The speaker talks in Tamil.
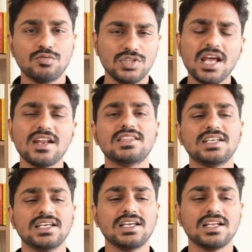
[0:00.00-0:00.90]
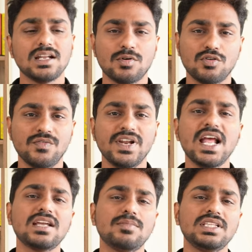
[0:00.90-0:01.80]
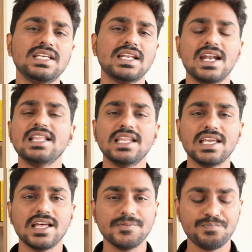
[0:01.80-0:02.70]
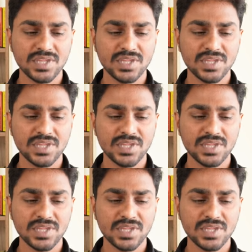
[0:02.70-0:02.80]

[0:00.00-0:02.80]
உதாரணத்துக்கு நமக்கு ஒரு விளையாட்டை பற்றி என்னன்னே தெரியாது